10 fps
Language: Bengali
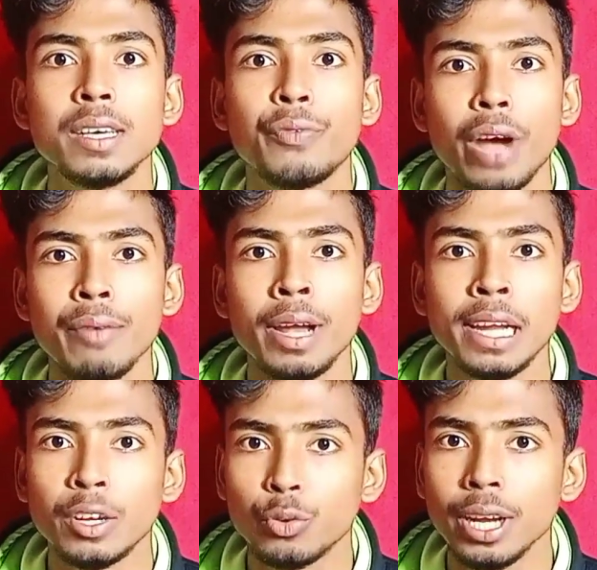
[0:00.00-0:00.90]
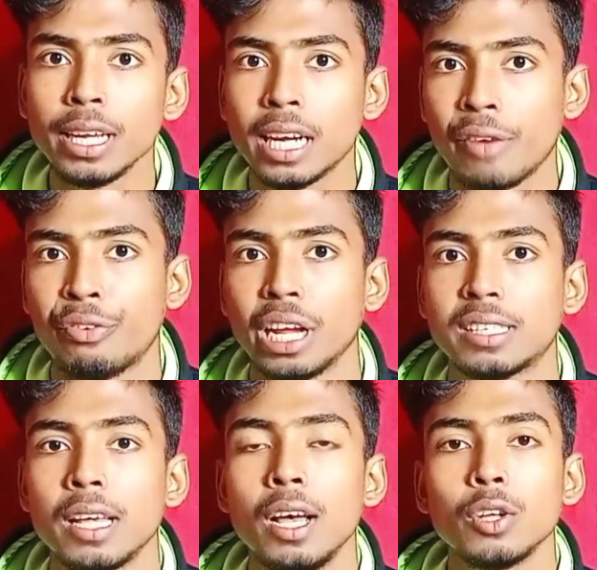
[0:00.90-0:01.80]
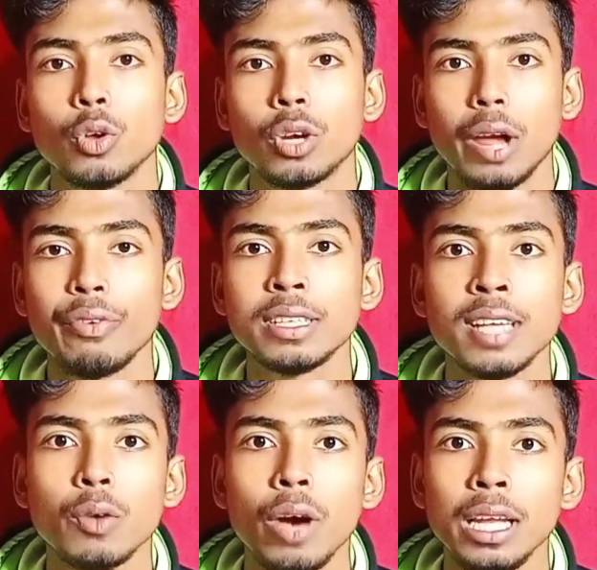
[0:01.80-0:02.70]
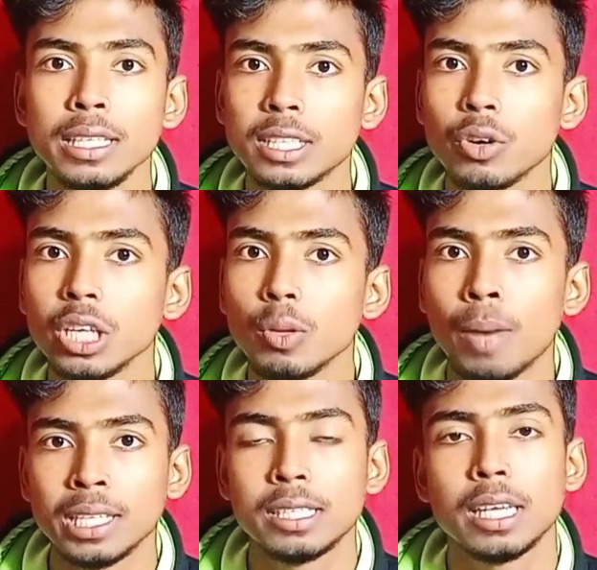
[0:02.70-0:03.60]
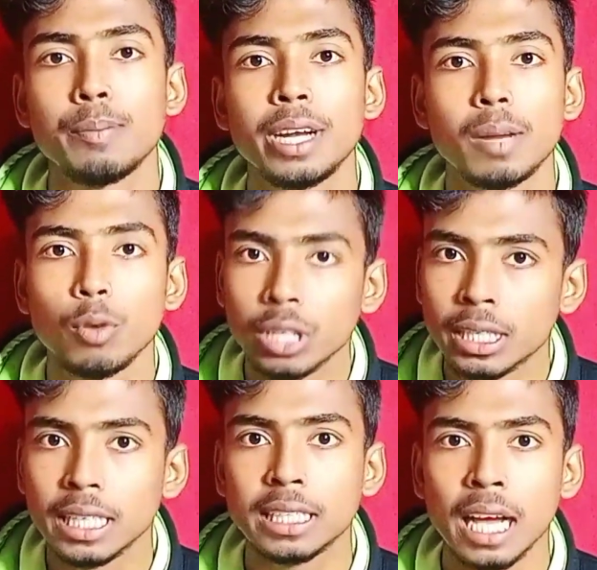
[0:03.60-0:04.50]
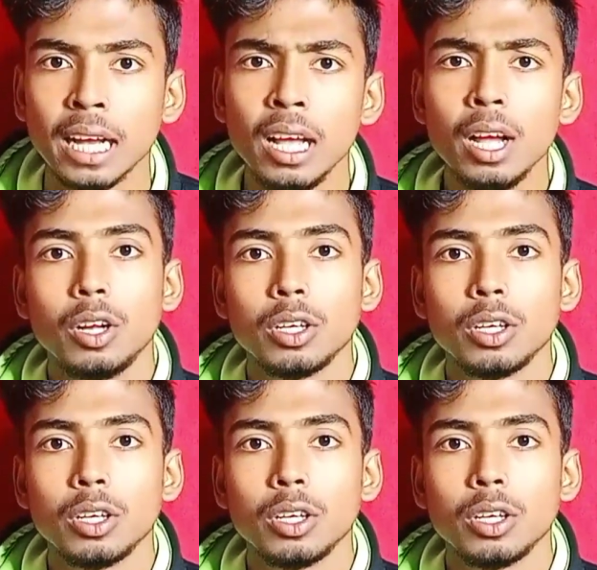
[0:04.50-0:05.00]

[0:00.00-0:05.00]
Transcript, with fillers: এইচডি ফাইভ হান্ড্রেড টোয়েন্টি গ্রাফিক্স তো গ্রাফিক্সের কোয়ালিটিটাও কিন্তু বাজার সেগমেন্টের মধ্যে ঠিকঠাক